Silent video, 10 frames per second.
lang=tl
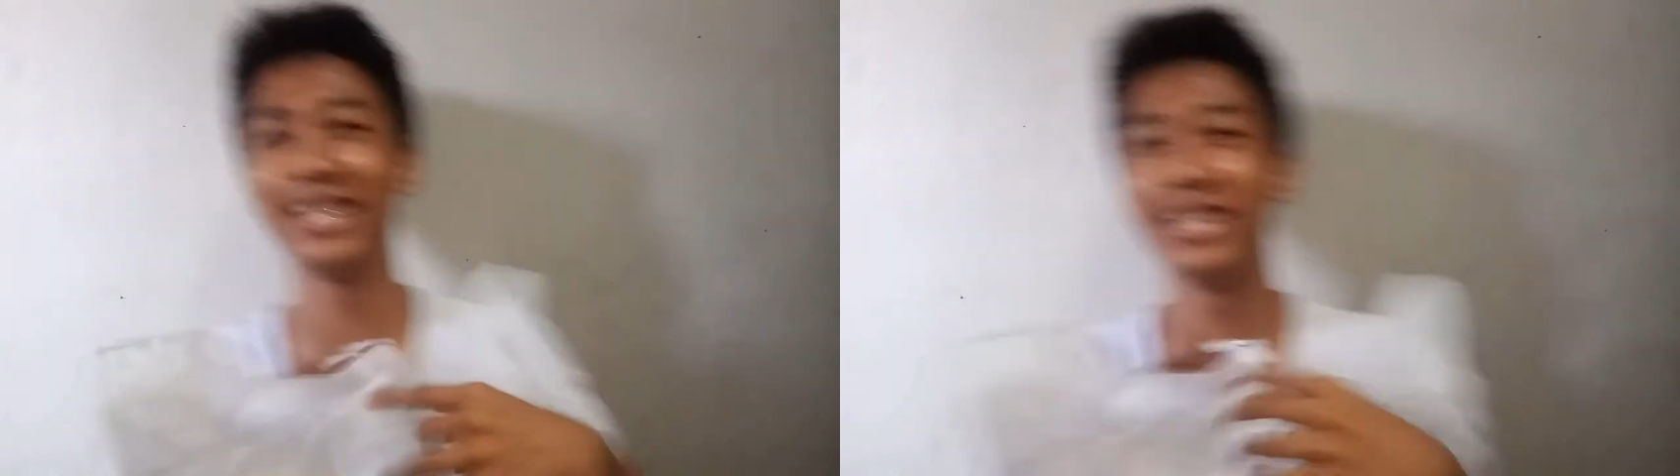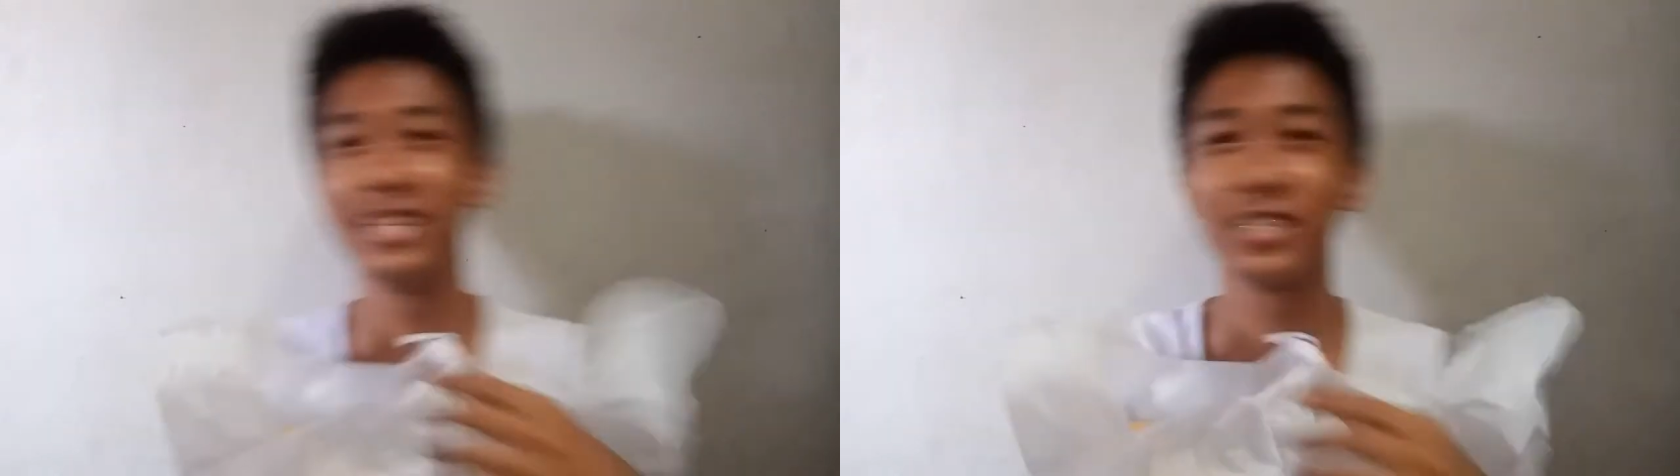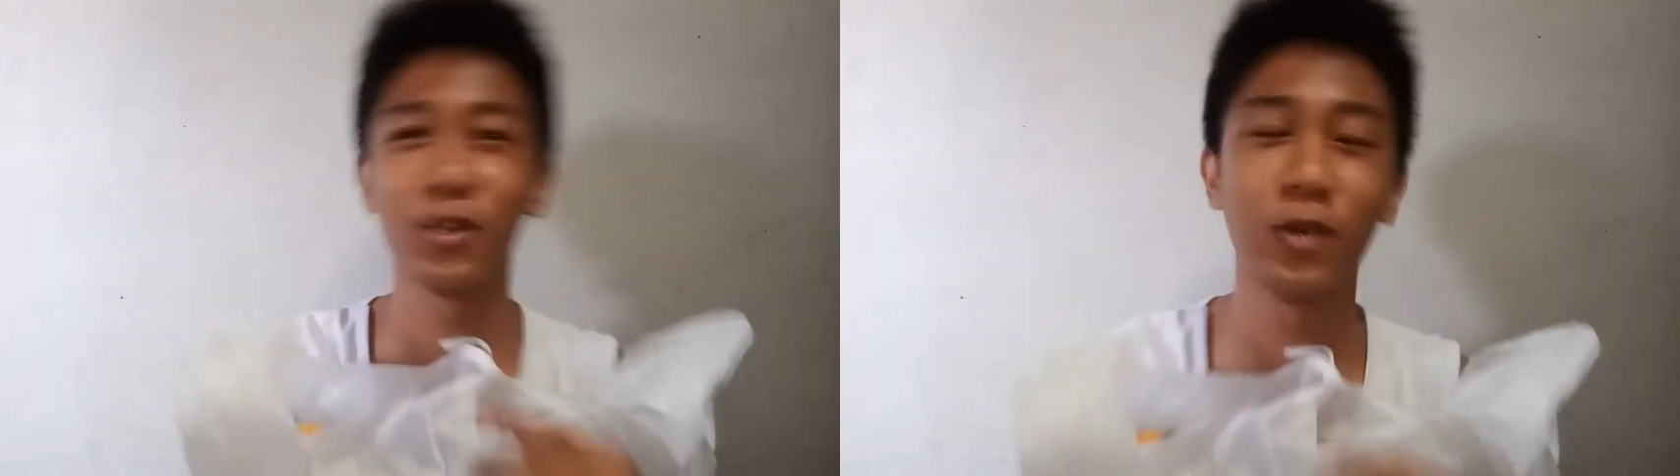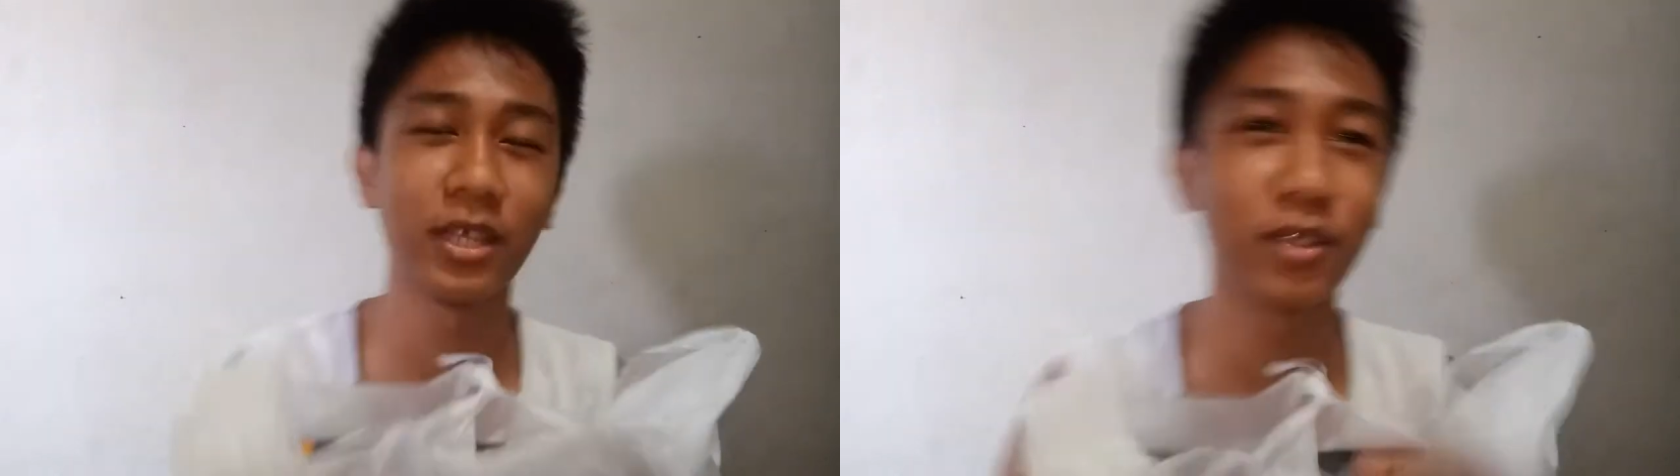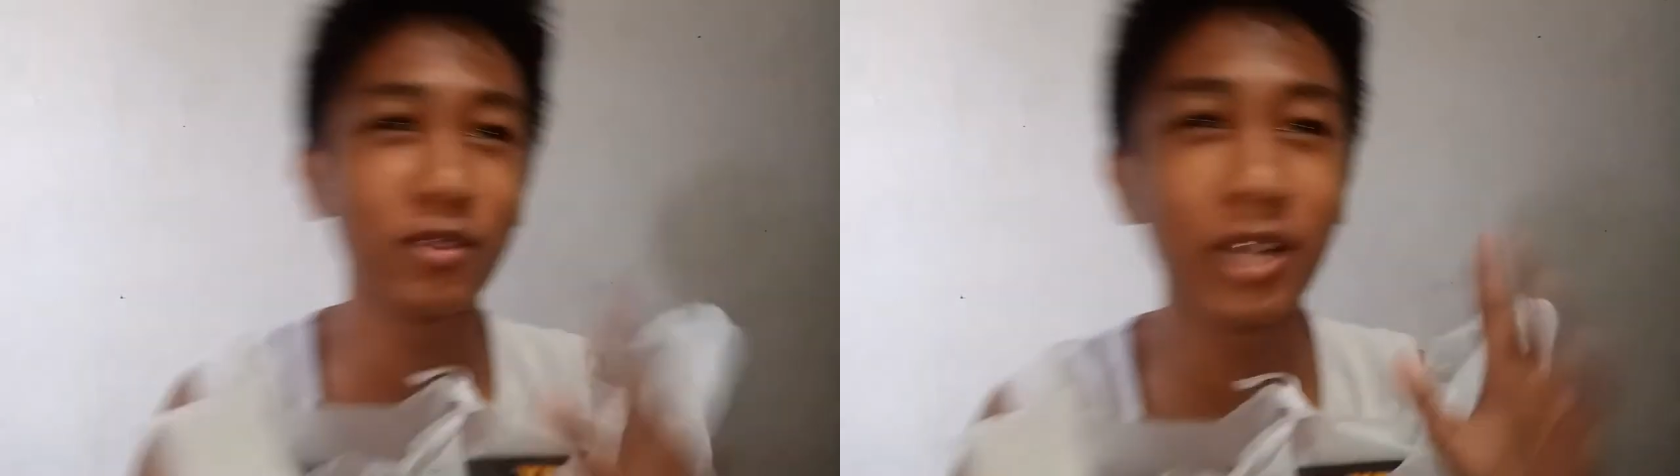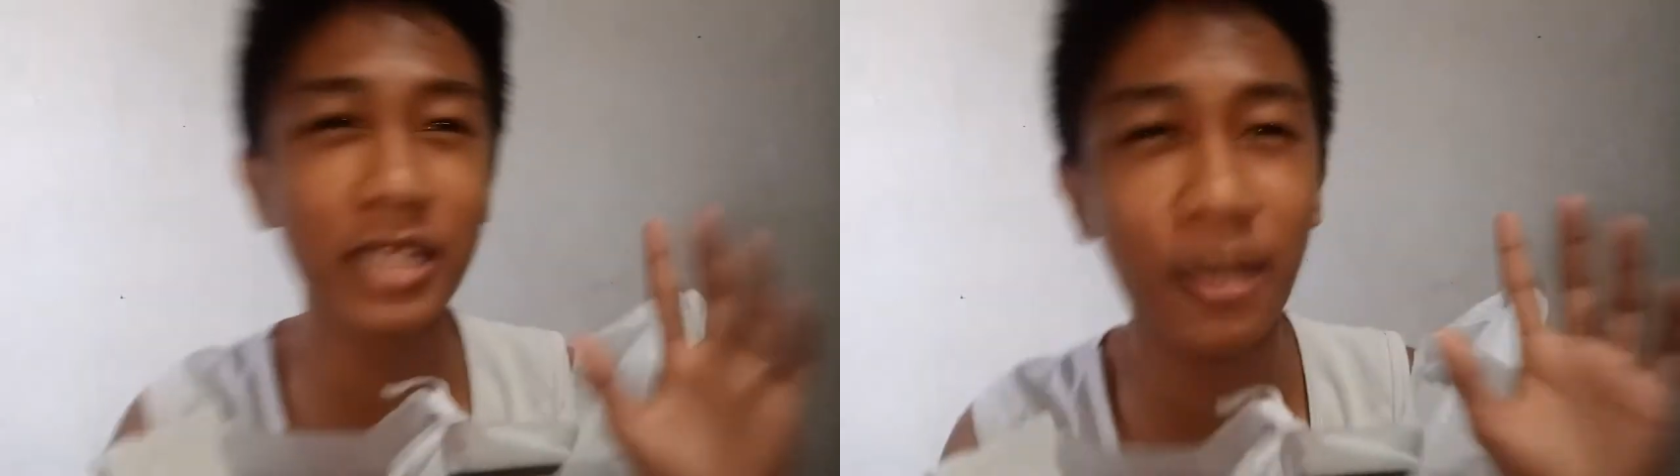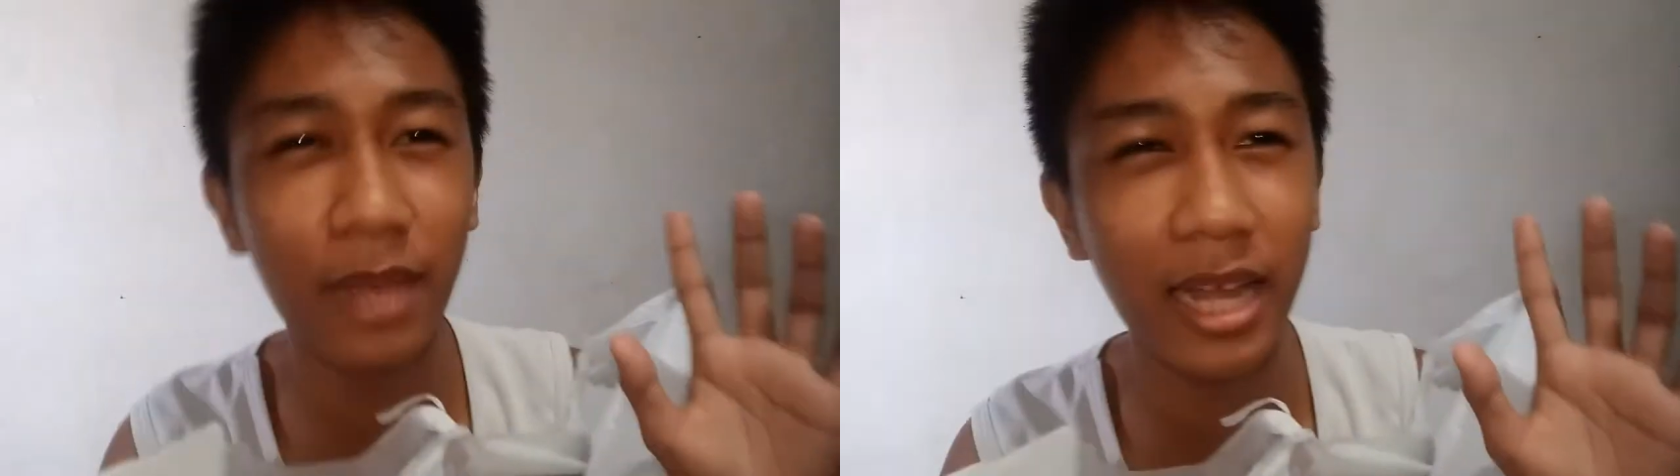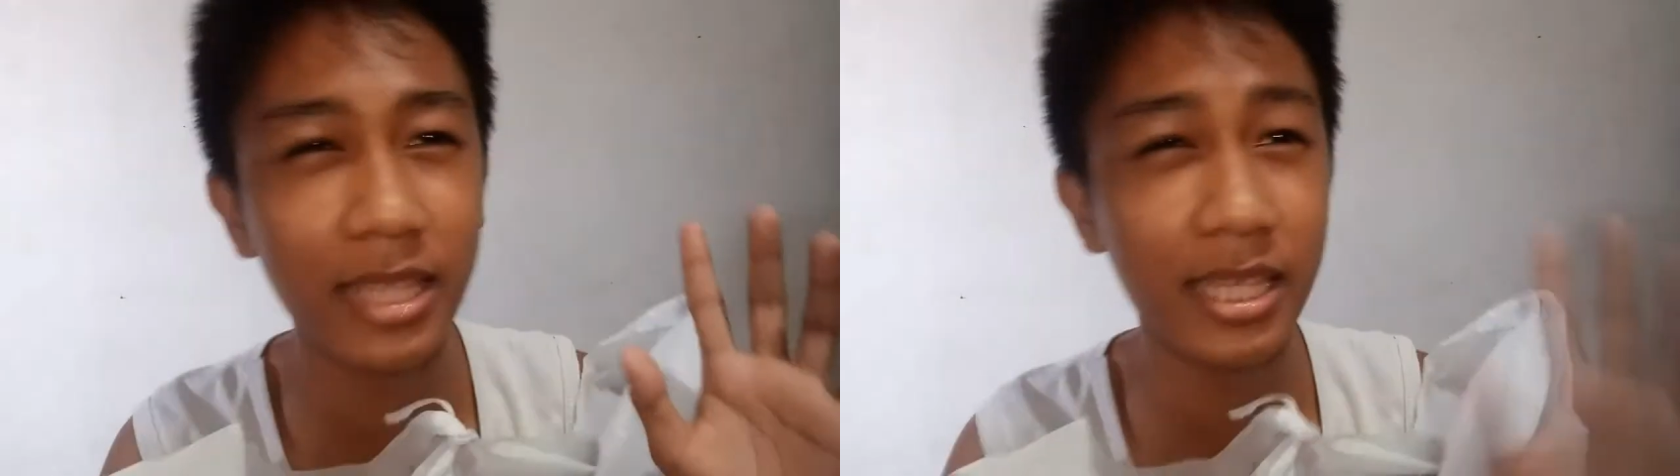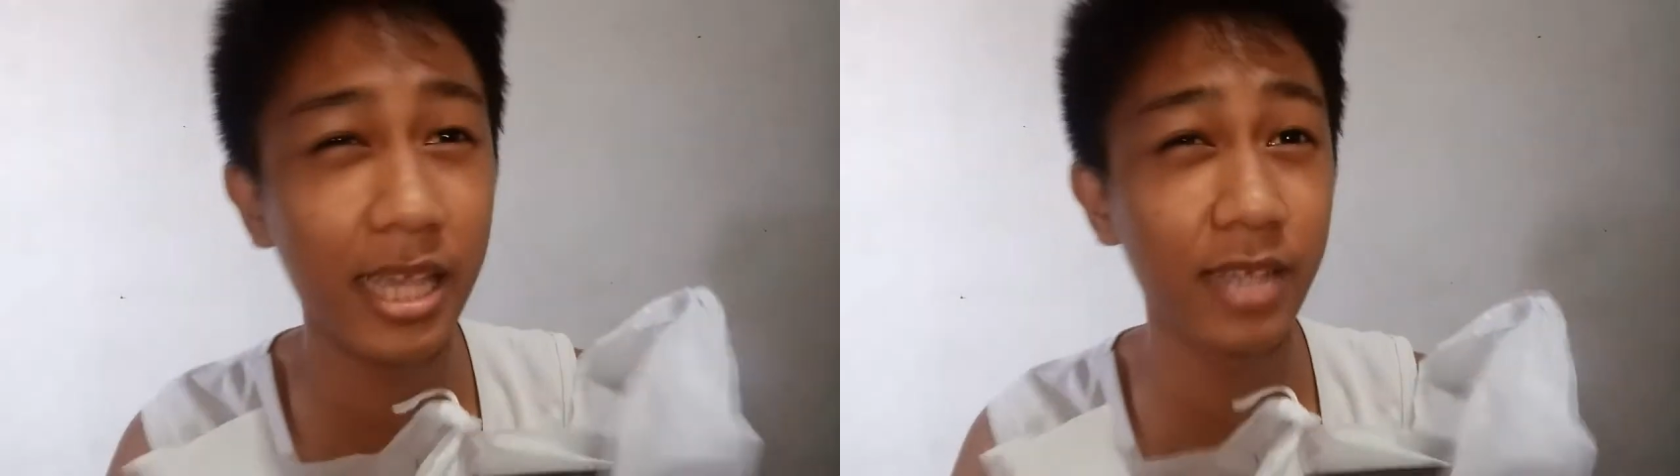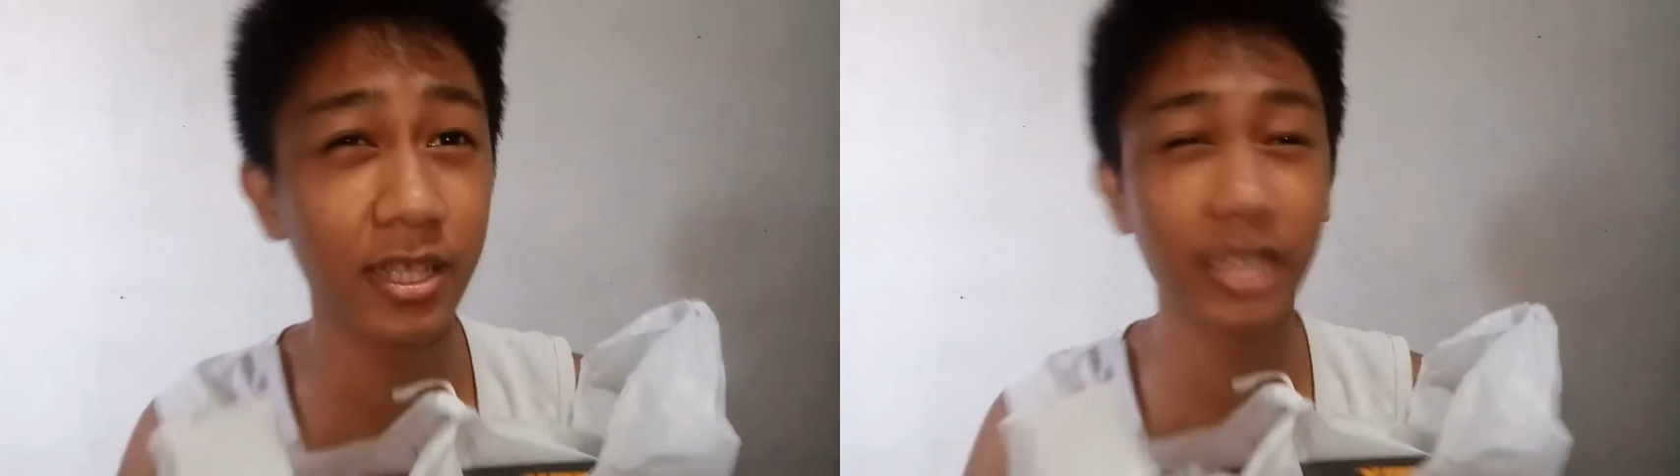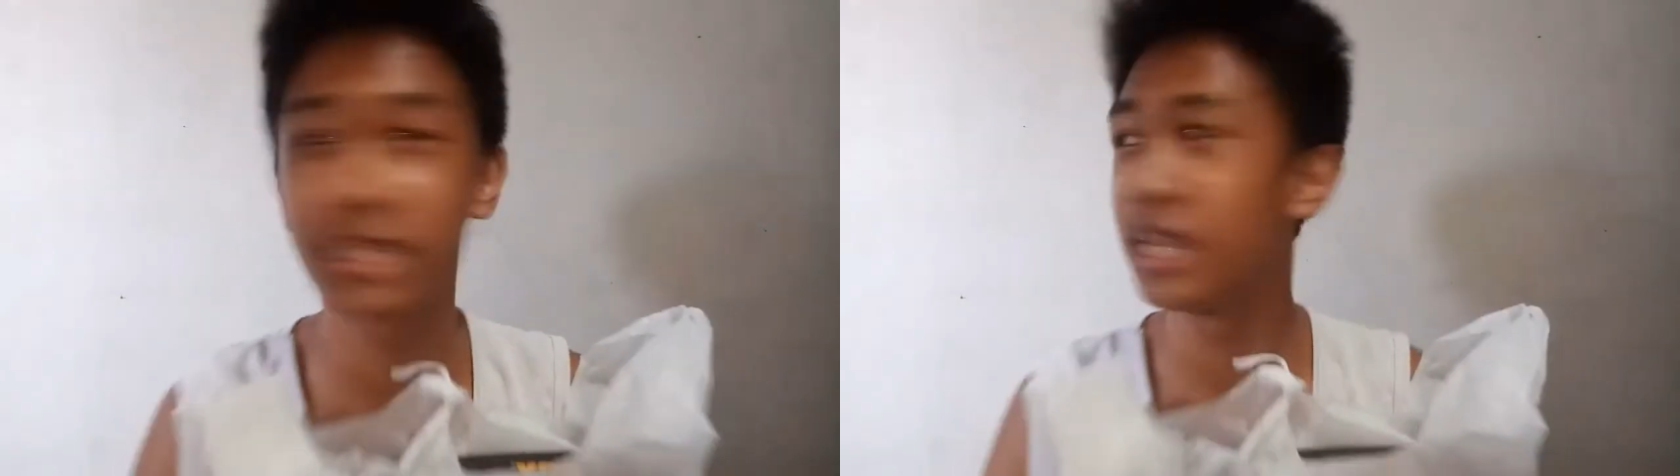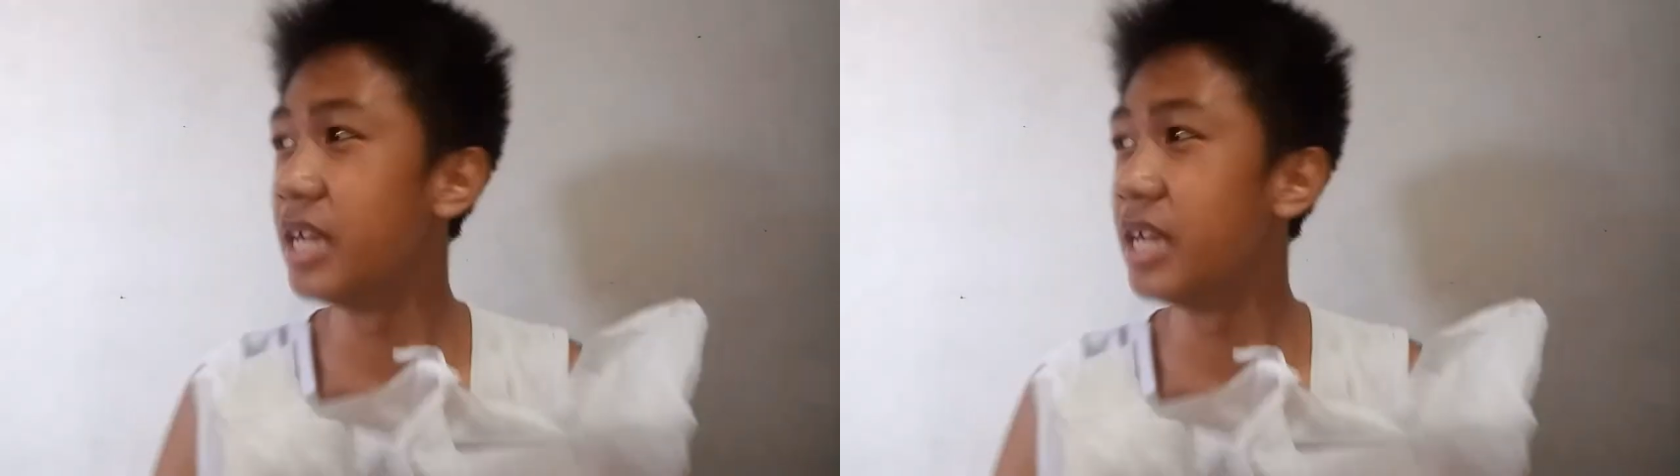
So, ito yung kasama natin ngayon, guys.